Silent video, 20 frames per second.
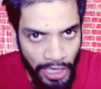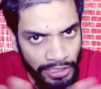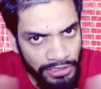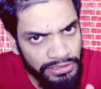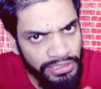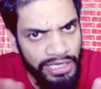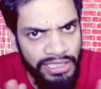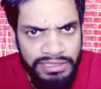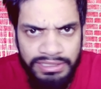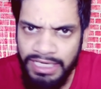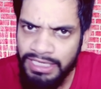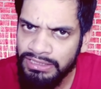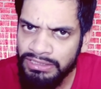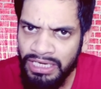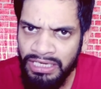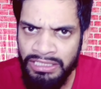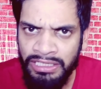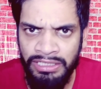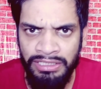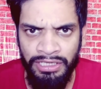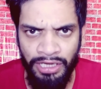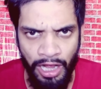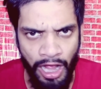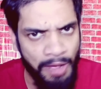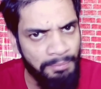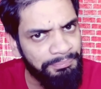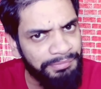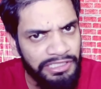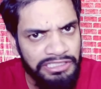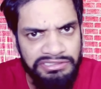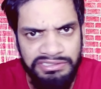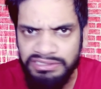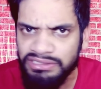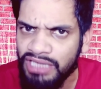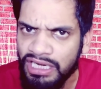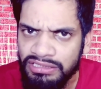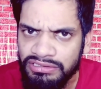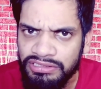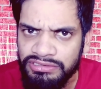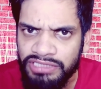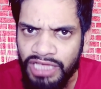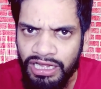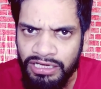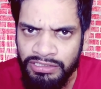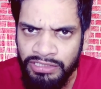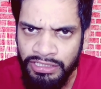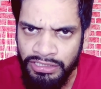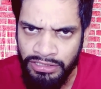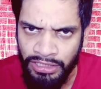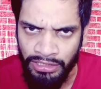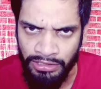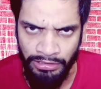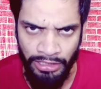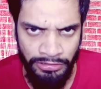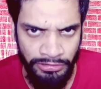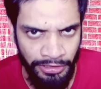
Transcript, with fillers: नहीं नहीं नहीं नहीं नहीं हम किसी का इंतजार नहीं कर रहे